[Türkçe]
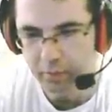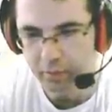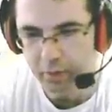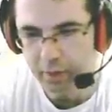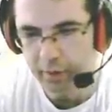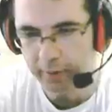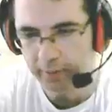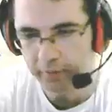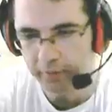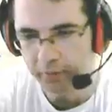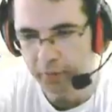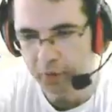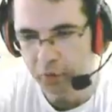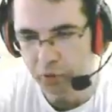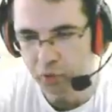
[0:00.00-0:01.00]
Heh.
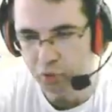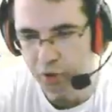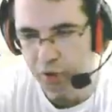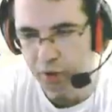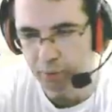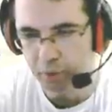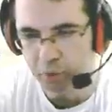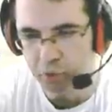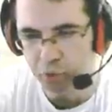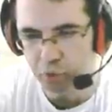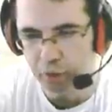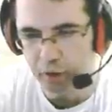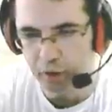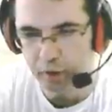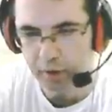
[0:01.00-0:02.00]
Şöyle böyle
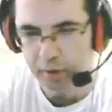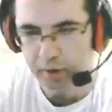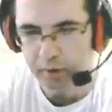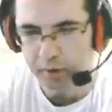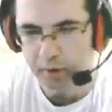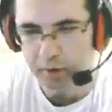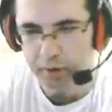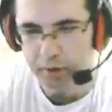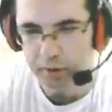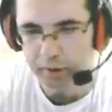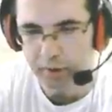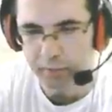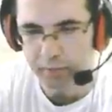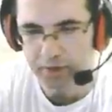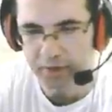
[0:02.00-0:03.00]
suyla
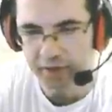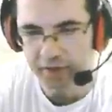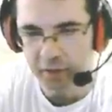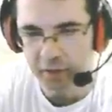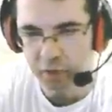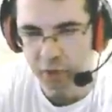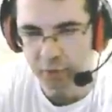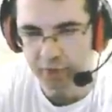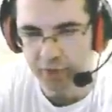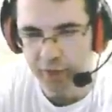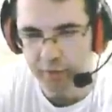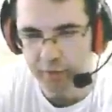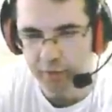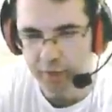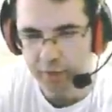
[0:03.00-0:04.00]
inmesek de şöyle bir
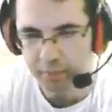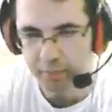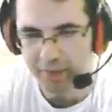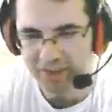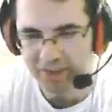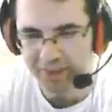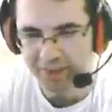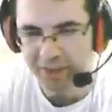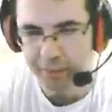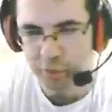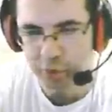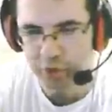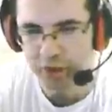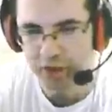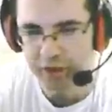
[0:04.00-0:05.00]
inelim. Malzemelerimiz
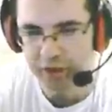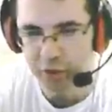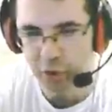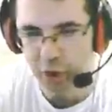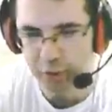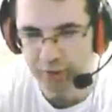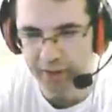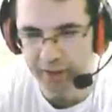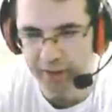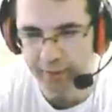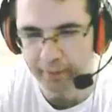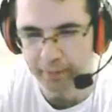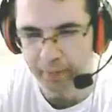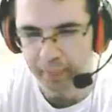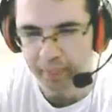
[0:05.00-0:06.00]
orada kalsın önemli değil.
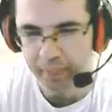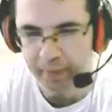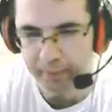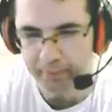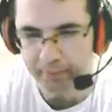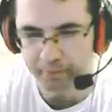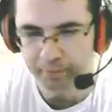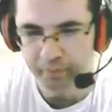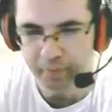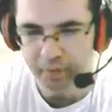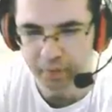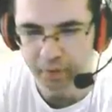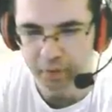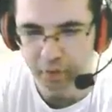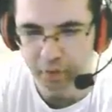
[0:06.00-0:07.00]

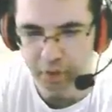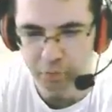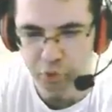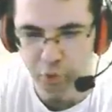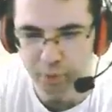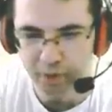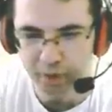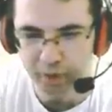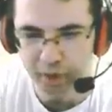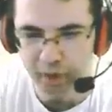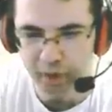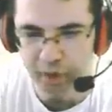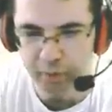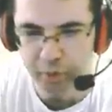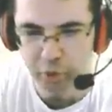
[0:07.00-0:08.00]
Tam zopalık ya
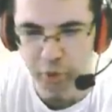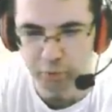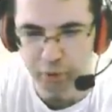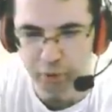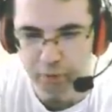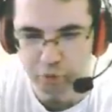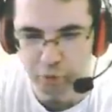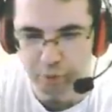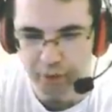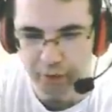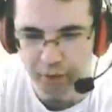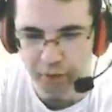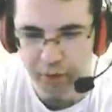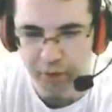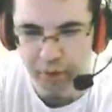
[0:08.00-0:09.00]
yemin ediyorum tam zopalık.
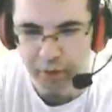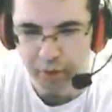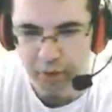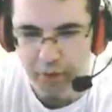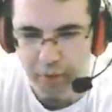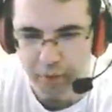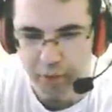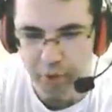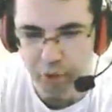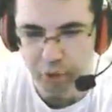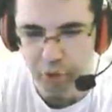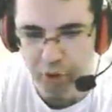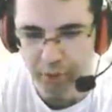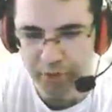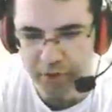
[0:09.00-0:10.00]
Böyle bir şey
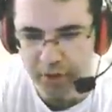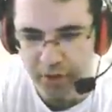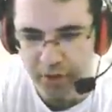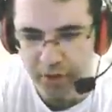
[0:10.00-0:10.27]
olamaz.